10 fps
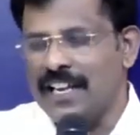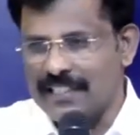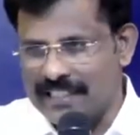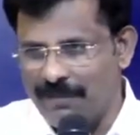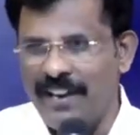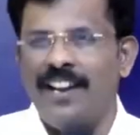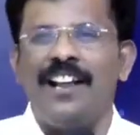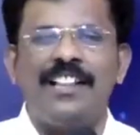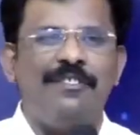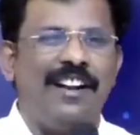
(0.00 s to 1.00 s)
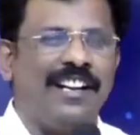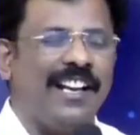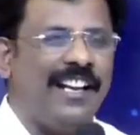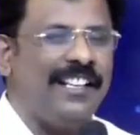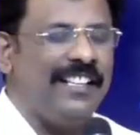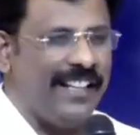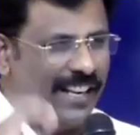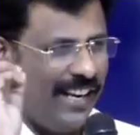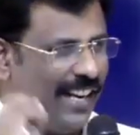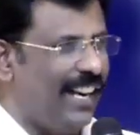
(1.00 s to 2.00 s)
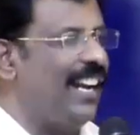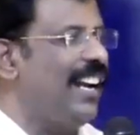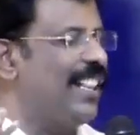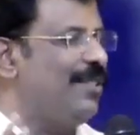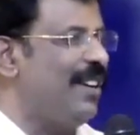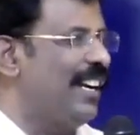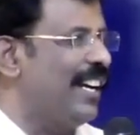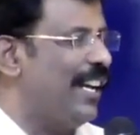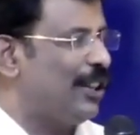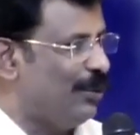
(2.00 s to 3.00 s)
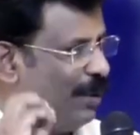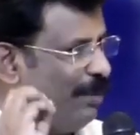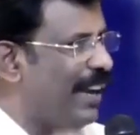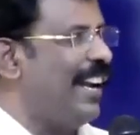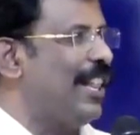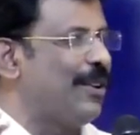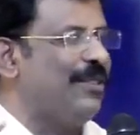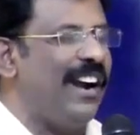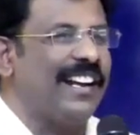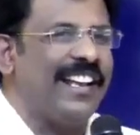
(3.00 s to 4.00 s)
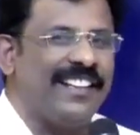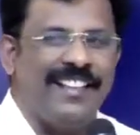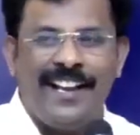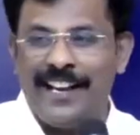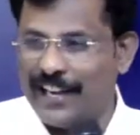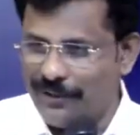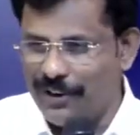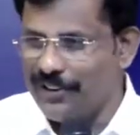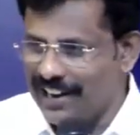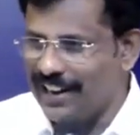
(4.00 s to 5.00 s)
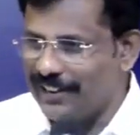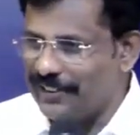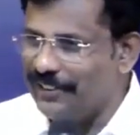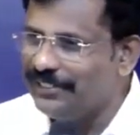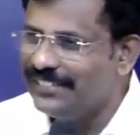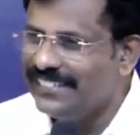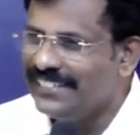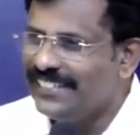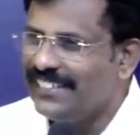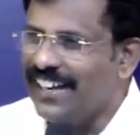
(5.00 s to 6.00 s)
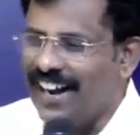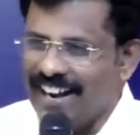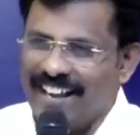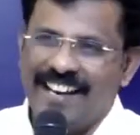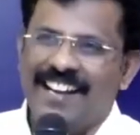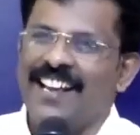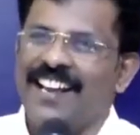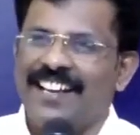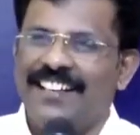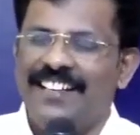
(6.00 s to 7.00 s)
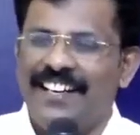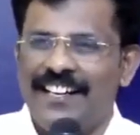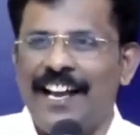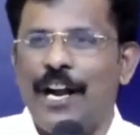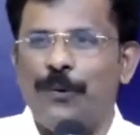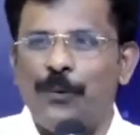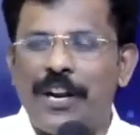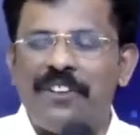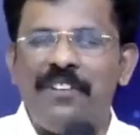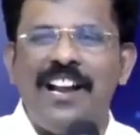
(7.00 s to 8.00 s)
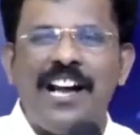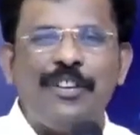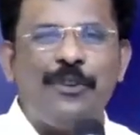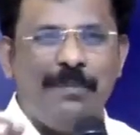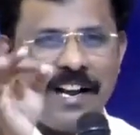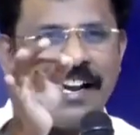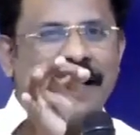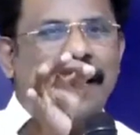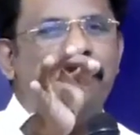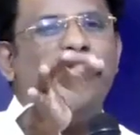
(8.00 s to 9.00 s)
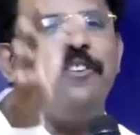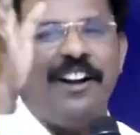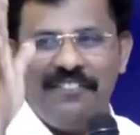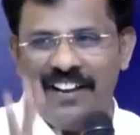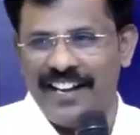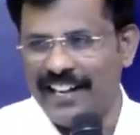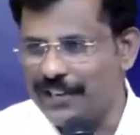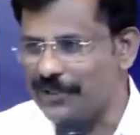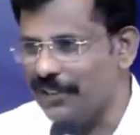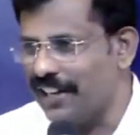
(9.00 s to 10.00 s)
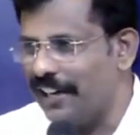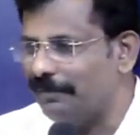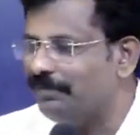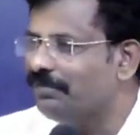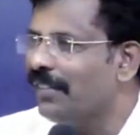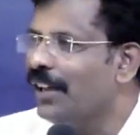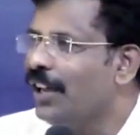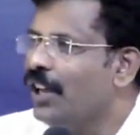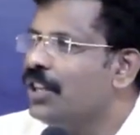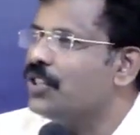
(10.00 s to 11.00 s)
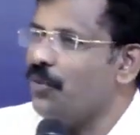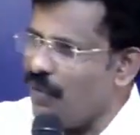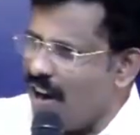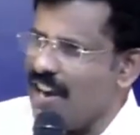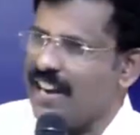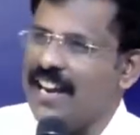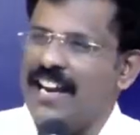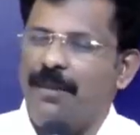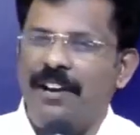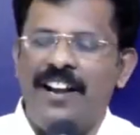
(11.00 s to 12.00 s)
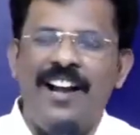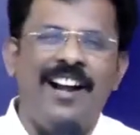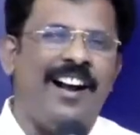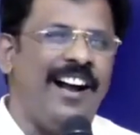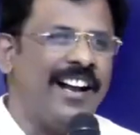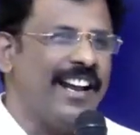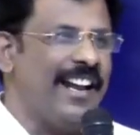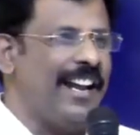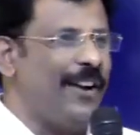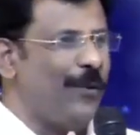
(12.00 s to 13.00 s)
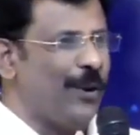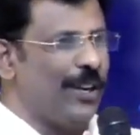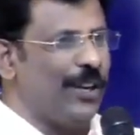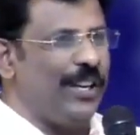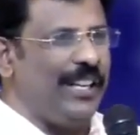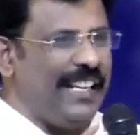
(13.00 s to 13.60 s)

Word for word: கஷ்டமே இல்லாத வாழ்க்கை எதிராளிகளே இல்லாத வாழ்க்கை துன்பமே இல்லாத ஒரு வாழ்க்கை இருந்தால் எனக்கு எவ்வளோ நல்லாயிருக்கும் ஆனால் என்ன நான் உணர்வில்லாத ஒரு மரக்கட்டை போல வாழ்வேன் என்று சொல்கிறேன் ஸோ வாழ்க்கை அப்படின்னா அங்கே ஒரு